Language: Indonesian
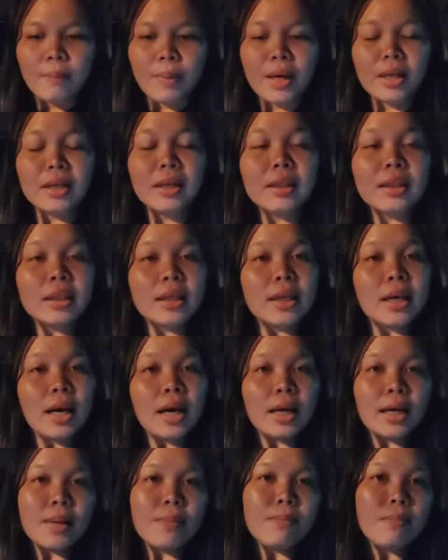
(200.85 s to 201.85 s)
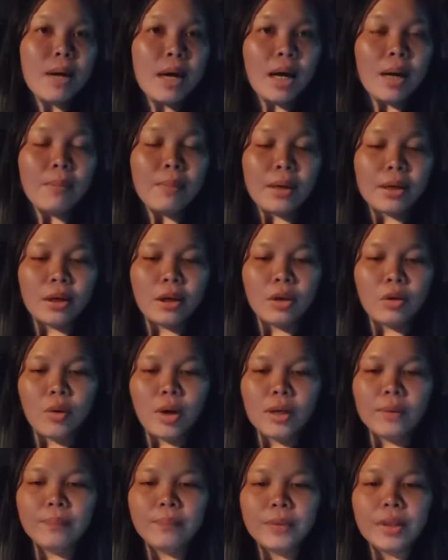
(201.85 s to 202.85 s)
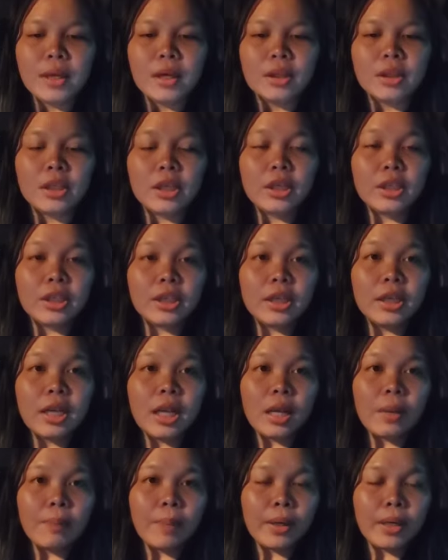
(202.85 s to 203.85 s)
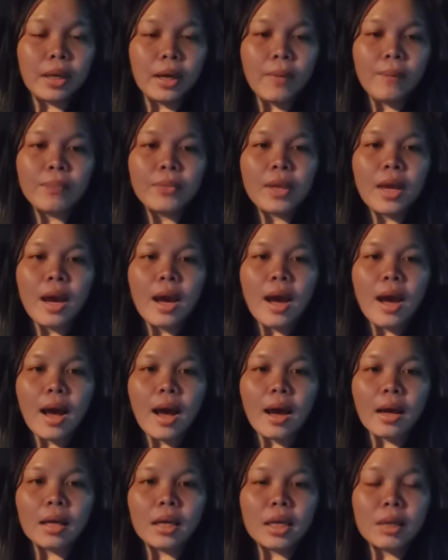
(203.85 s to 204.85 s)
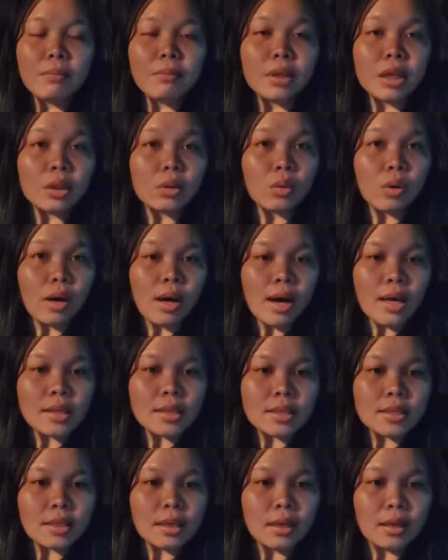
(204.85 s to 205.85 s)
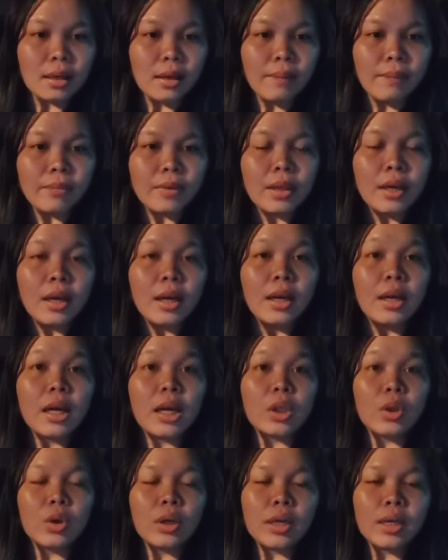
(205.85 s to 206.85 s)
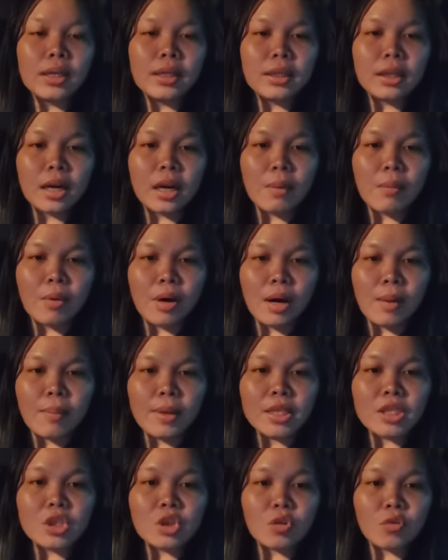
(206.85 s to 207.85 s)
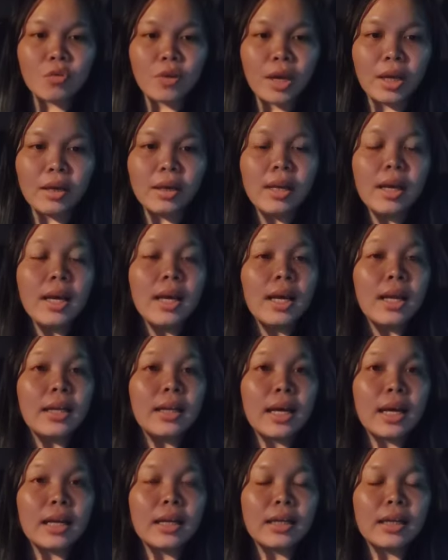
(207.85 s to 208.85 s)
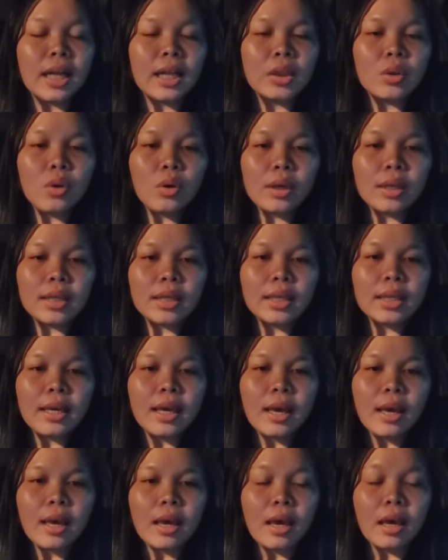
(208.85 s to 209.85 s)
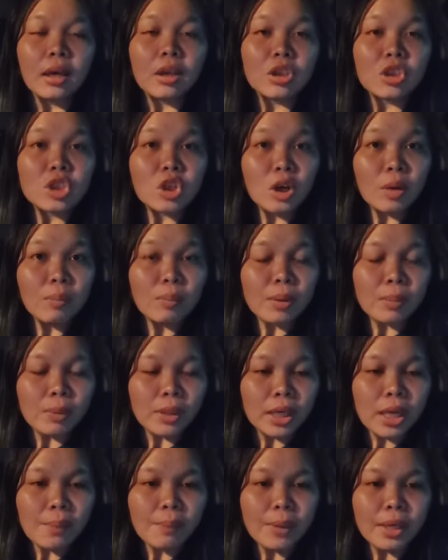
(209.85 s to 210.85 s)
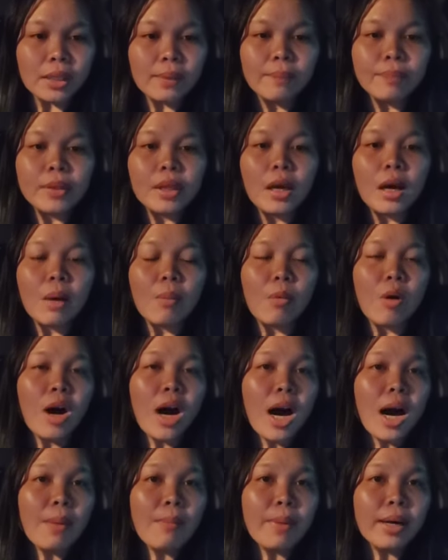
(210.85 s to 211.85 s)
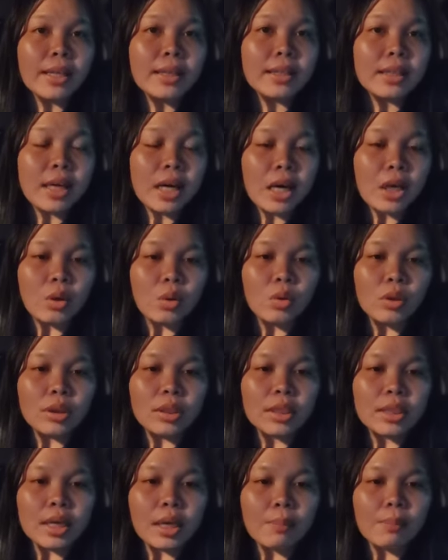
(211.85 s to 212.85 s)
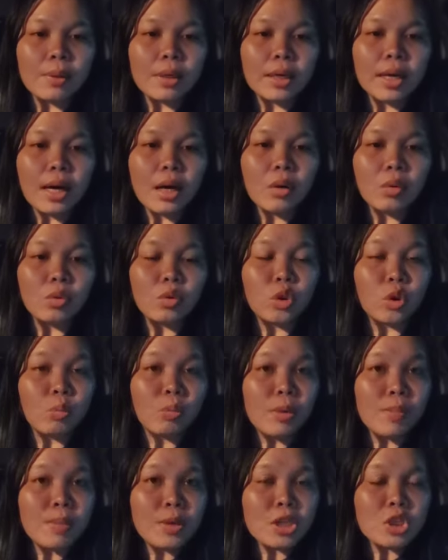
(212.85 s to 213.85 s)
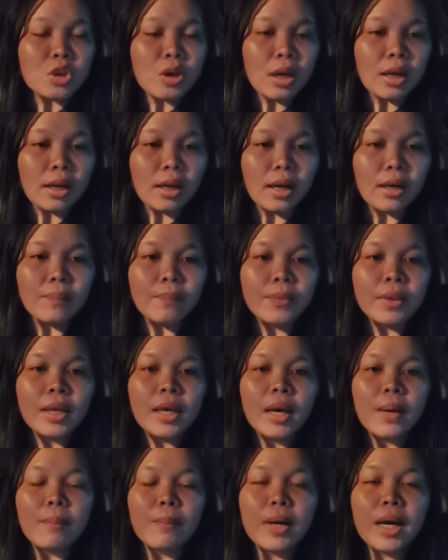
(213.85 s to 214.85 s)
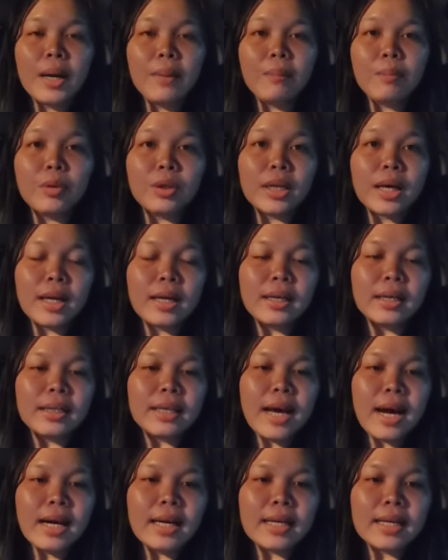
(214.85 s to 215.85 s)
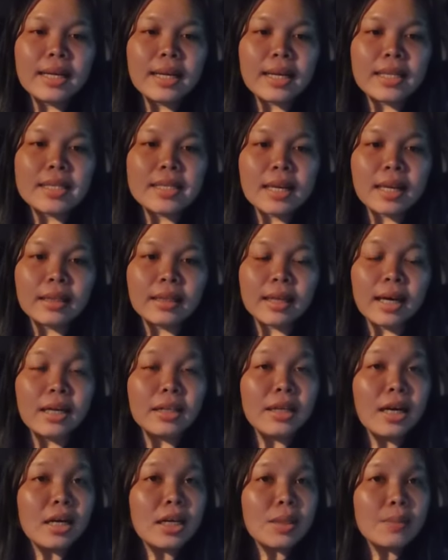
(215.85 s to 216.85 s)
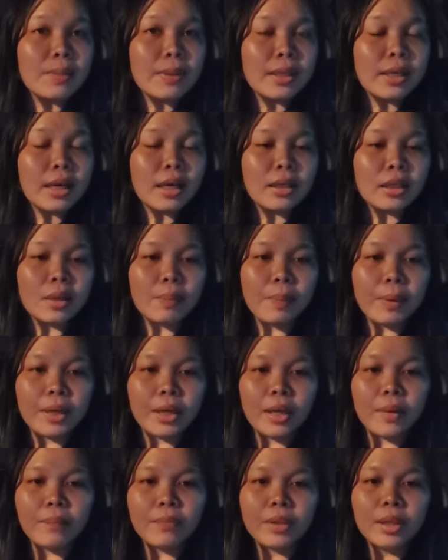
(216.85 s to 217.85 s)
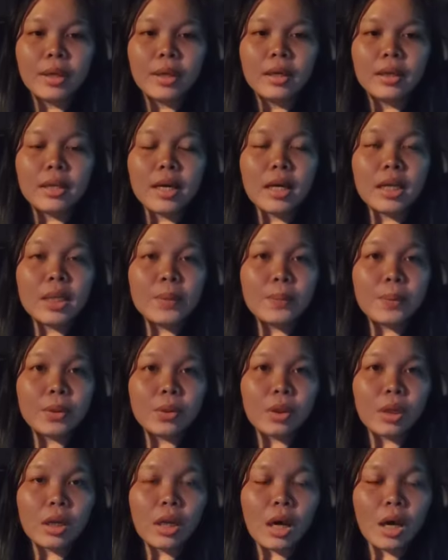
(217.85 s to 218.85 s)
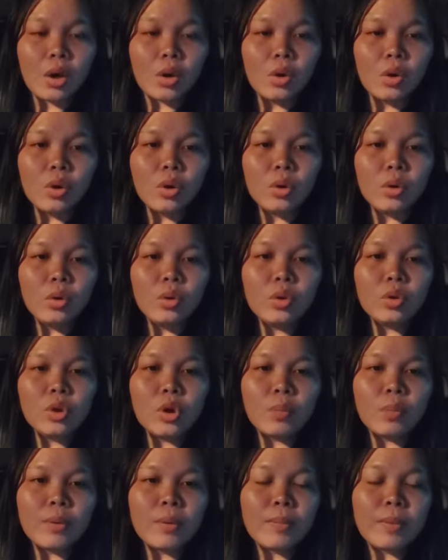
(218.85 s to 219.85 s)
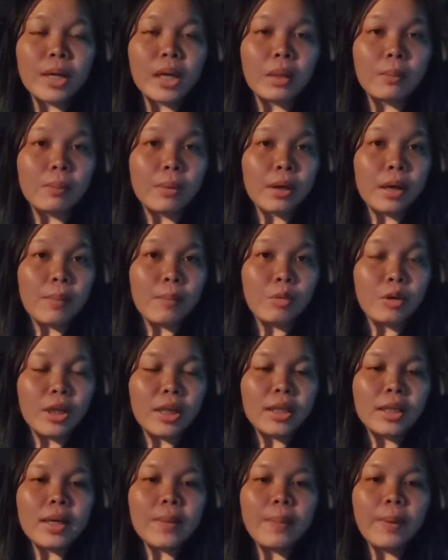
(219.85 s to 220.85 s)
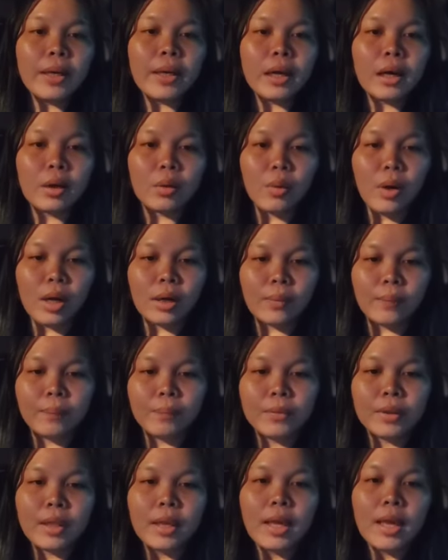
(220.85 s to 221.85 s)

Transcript: Panel tiga hakim Mahkamah Rayuan terdiri daripada Hakim Datuk Hazana, Datuk Indra Muhammad Sofian, dan Datuk Lee Heng Chong berpendapat Muhammad Khairul tidak berhak untuk mempersoalkan pengampunan yang dinasihatkan yang diberikan kepada yang di-Pertuan Agung untuk pemberian pengampunan kepada Anwar.